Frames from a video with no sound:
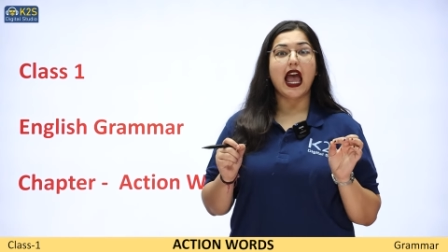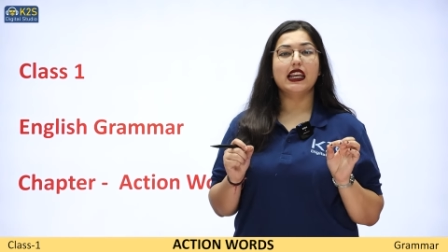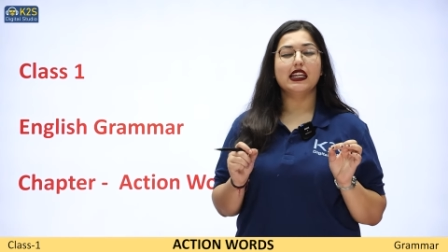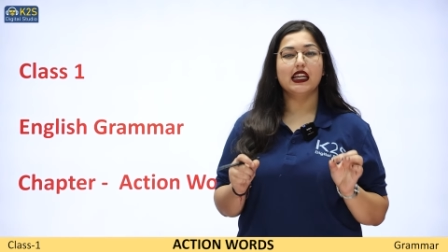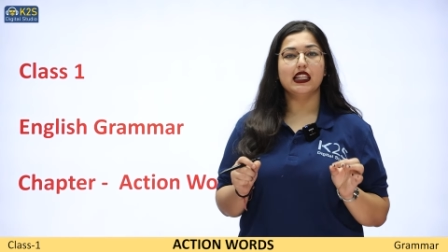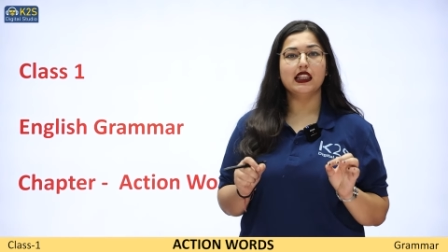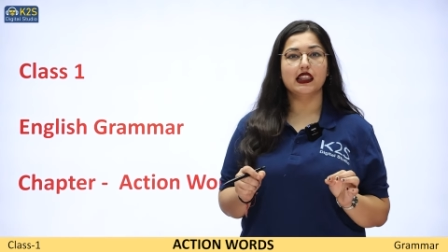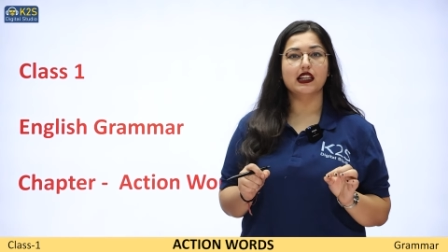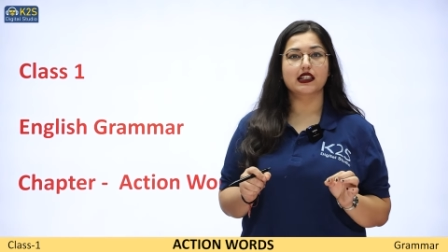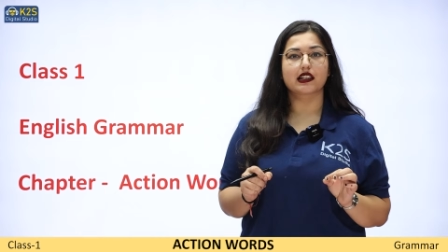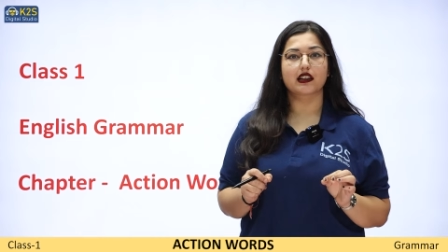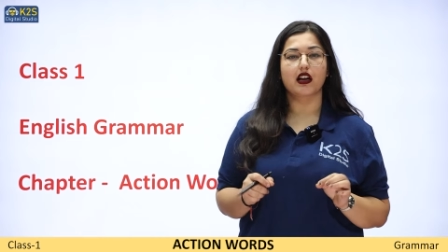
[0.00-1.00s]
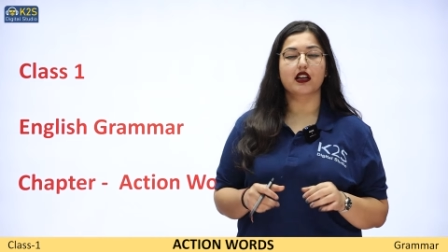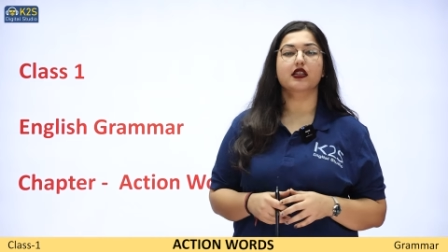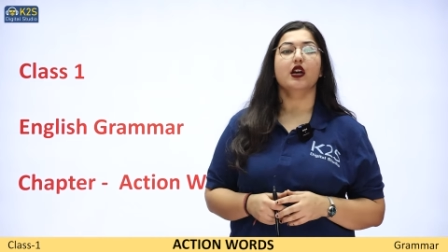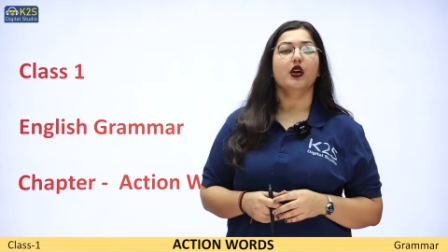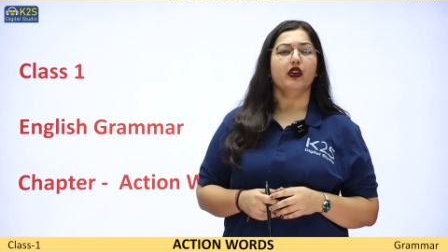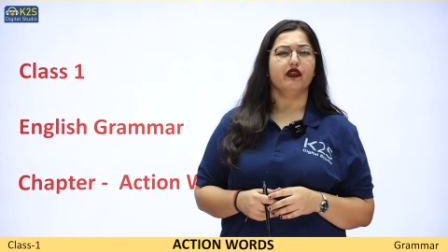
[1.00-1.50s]
And in this
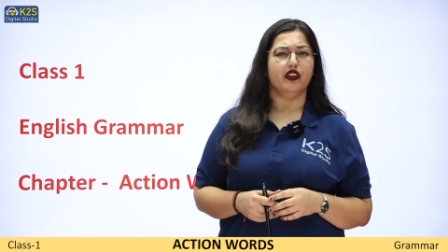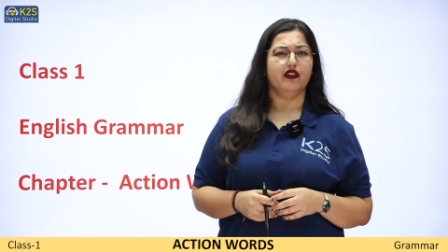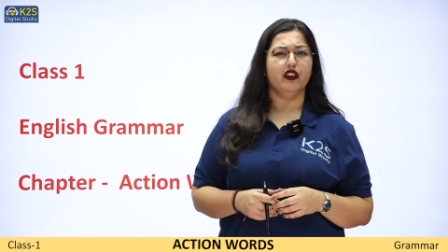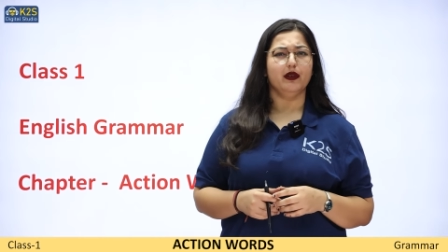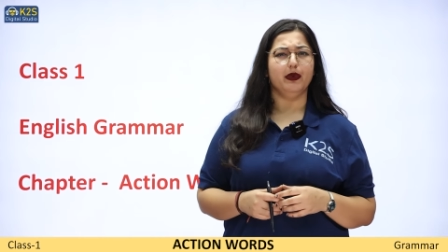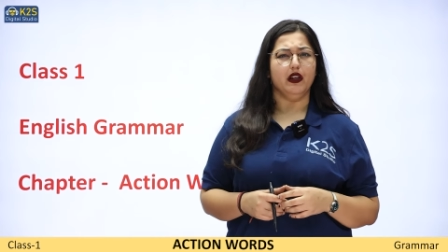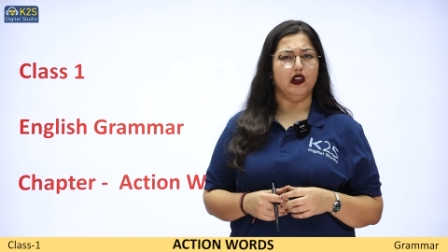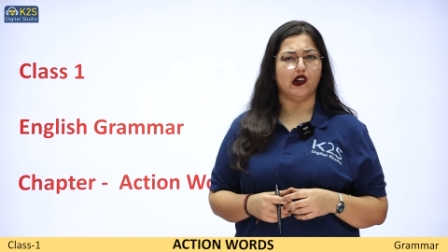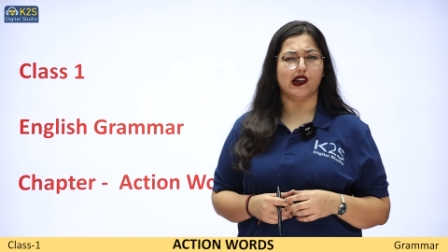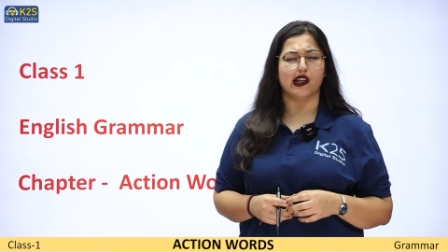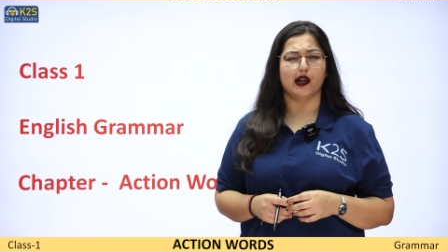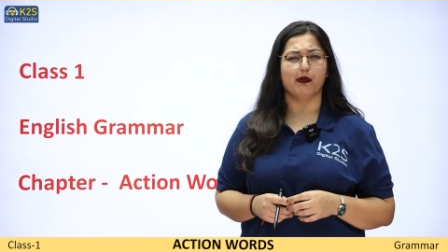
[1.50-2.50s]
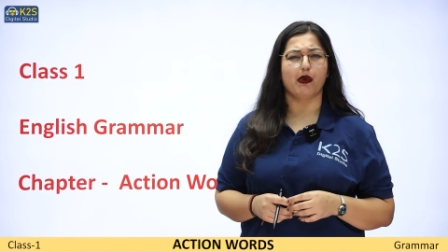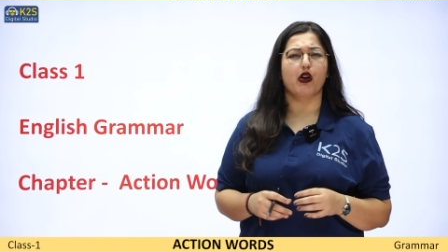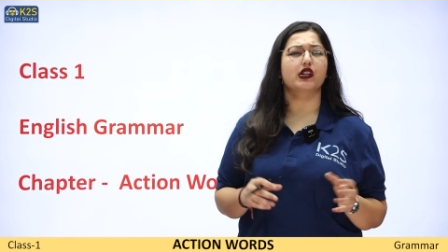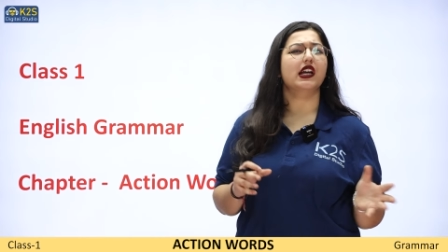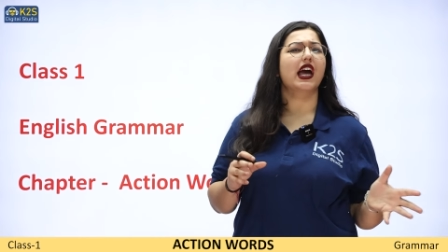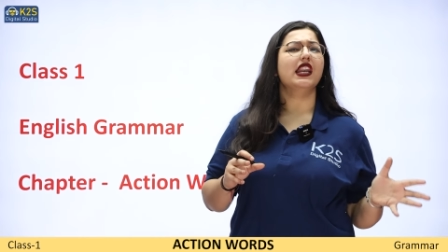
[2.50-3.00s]
class, we will be learning
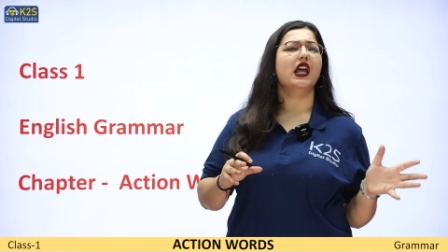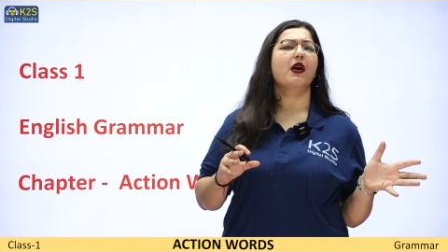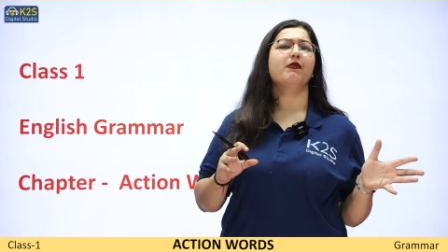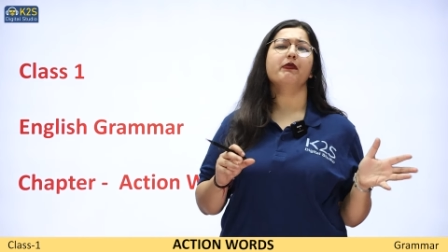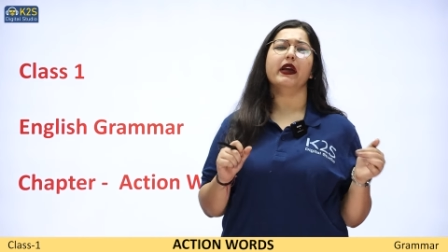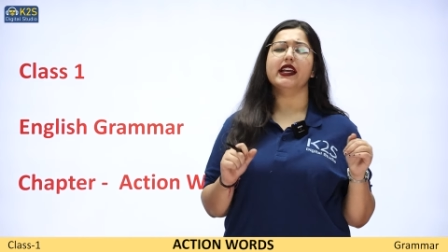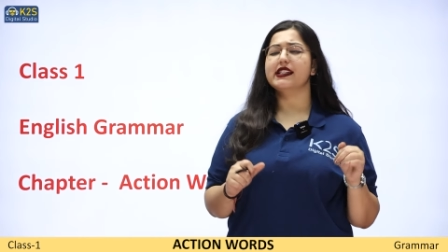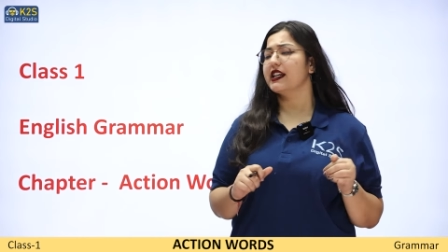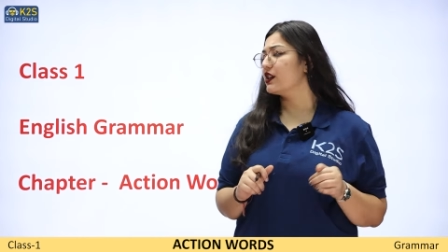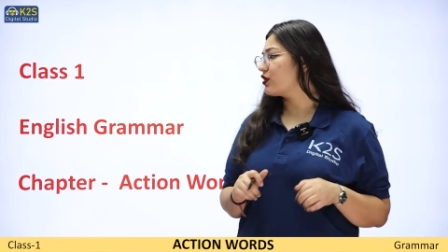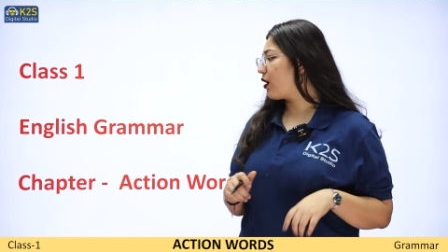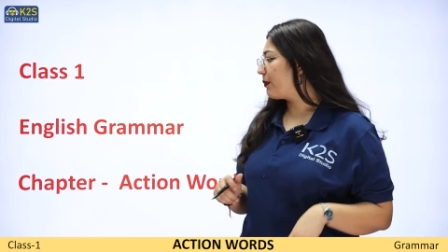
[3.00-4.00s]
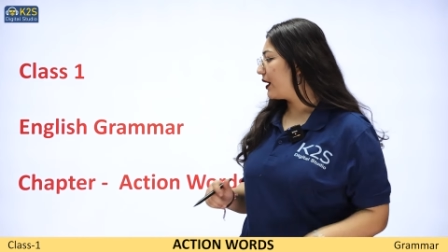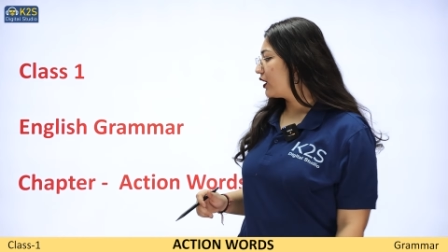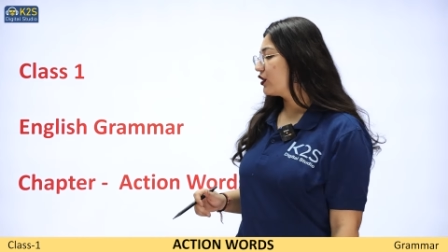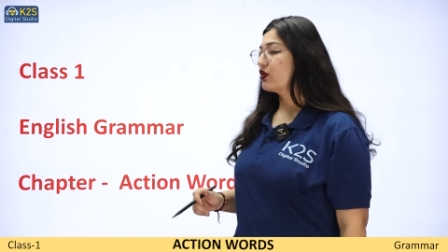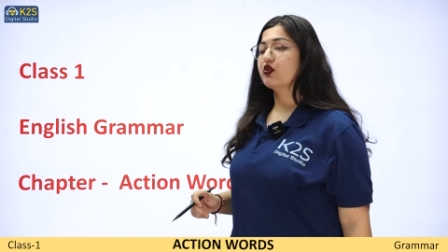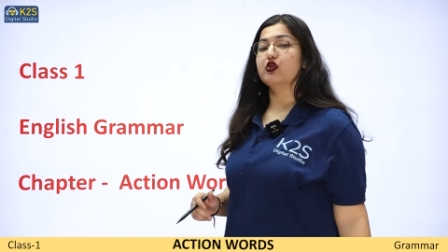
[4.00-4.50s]
about an amazing
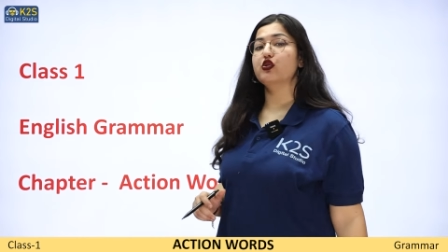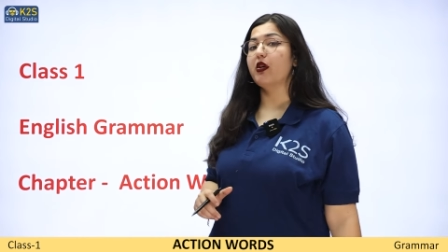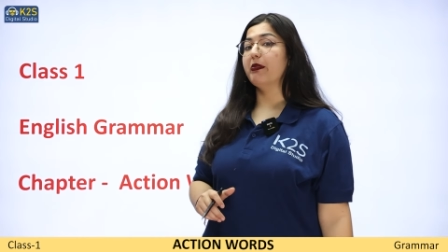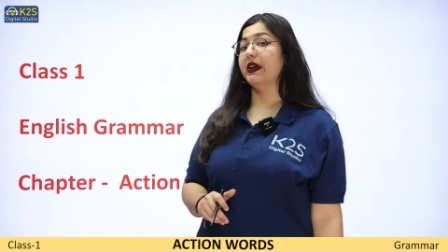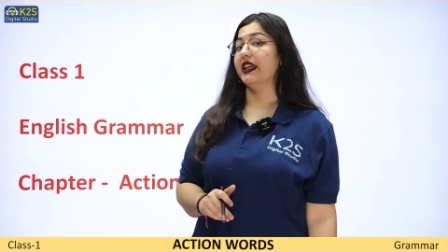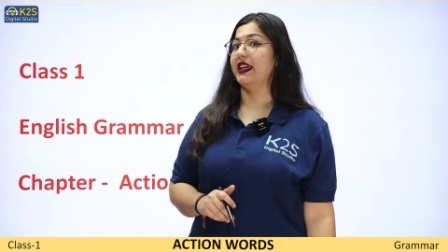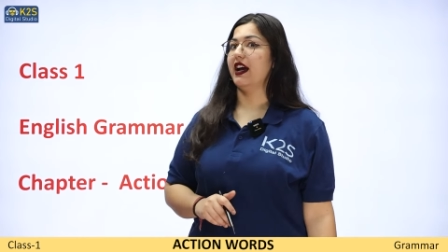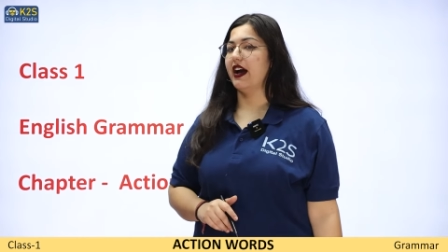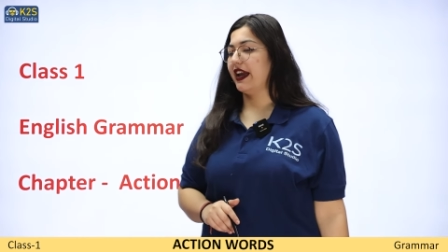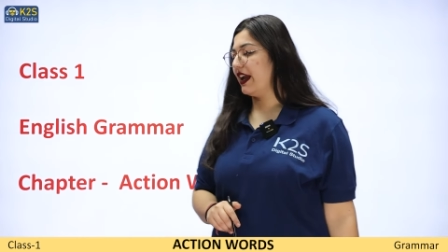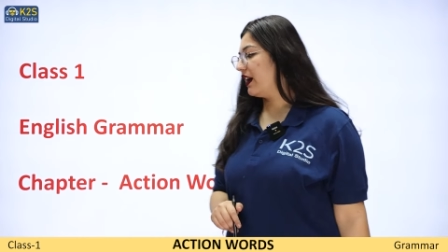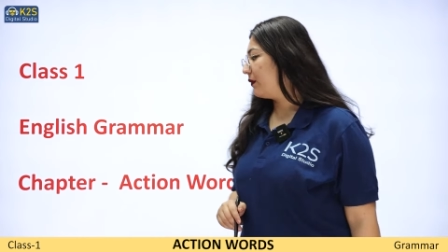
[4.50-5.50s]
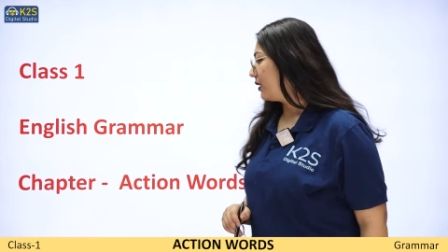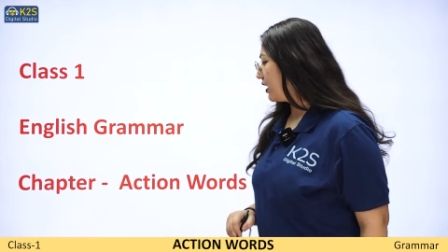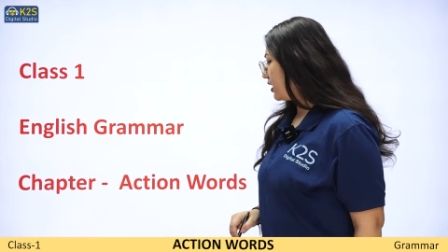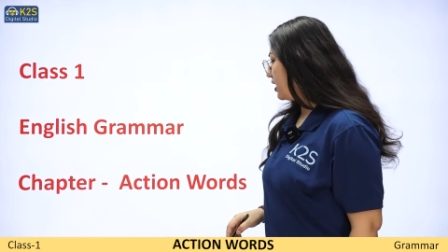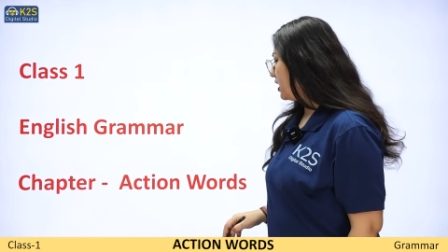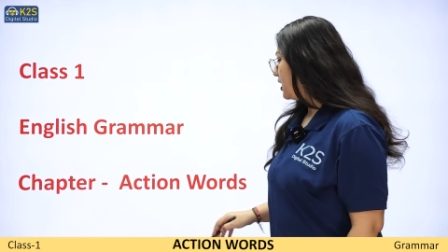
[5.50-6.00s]
topic. So topic kya hai
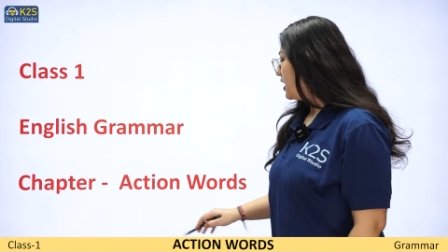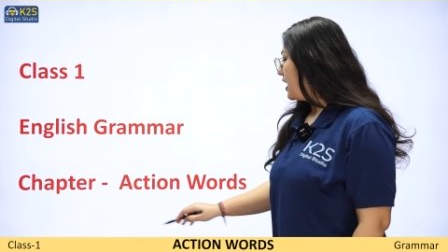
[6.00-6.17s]
hamara